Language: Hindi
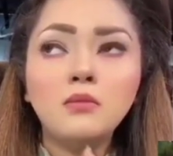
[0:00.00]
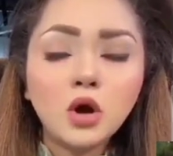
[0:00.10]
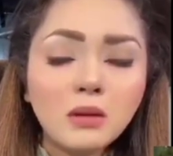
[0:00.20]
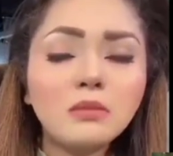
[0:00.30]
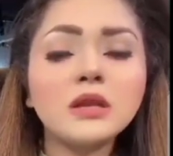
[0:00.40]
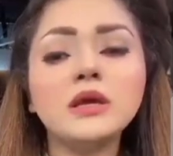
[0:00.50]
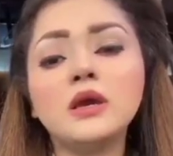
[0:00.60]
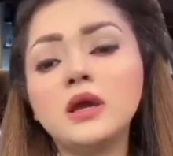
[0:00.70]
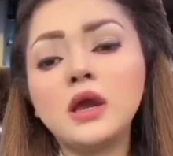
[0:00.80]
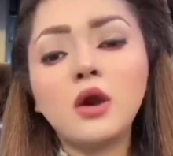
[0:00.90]
मुकम्मल
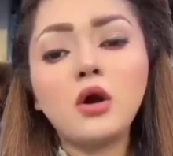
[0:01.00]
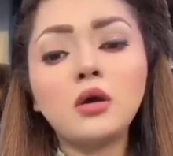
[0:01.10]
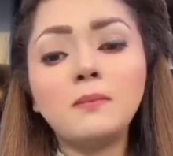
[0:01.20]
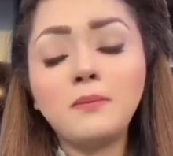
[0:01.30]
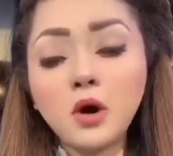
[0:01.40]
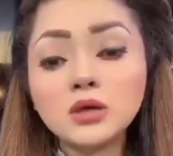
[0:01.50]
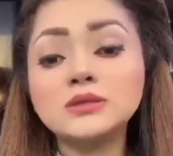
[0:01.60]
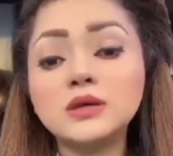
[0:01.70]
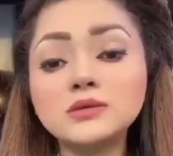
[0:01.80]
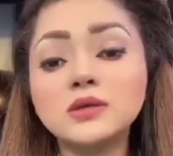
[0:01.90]
की गई हैं और
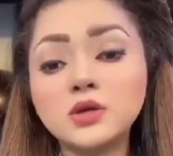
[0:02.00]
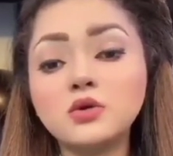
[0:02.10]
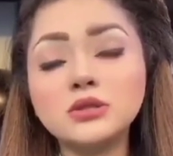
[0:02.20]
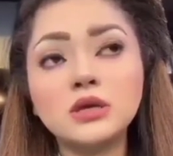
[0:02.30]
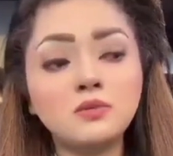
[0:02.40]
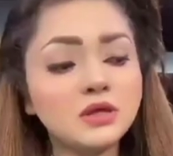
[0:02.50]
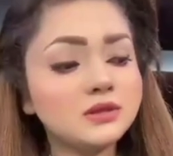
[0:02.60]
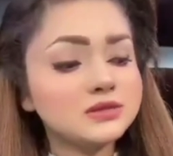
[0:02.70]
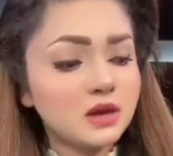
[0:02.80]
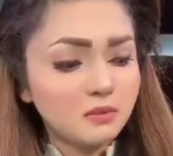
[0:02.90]
बहुत सख्त सिक्योरिटी के भी
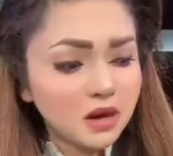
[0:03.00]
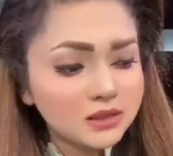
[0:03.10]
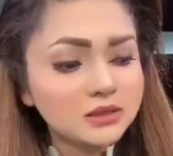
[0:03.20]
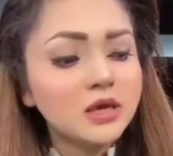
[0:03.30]
इंतज़ाम